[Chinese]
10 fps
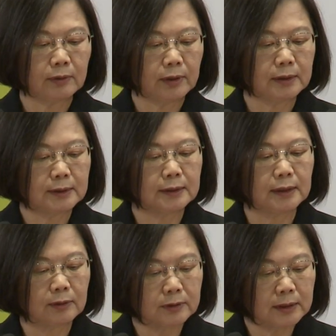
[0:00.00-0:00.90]
李院士能
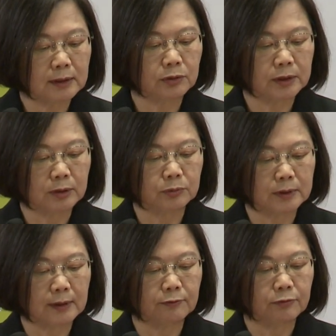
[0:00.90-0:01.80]
够继续协助
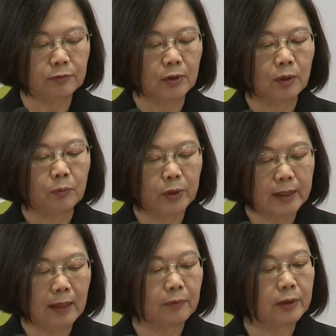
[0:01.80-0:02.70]
政府，为
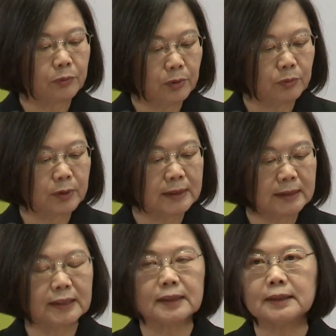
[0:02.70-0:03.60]
台湾孕育世
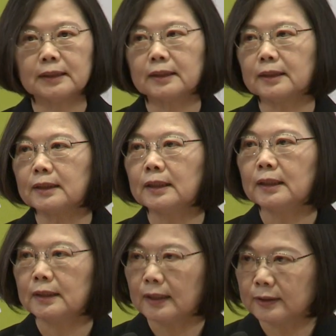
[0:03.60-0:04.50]
界级的
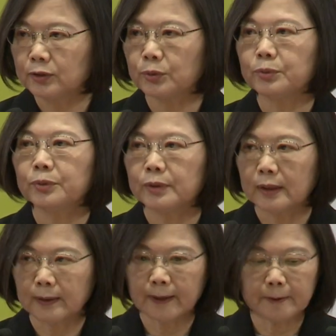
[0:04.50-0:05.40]
研究
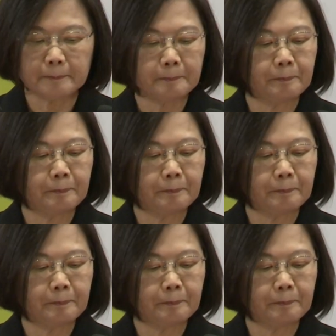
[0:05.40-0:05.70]
能量。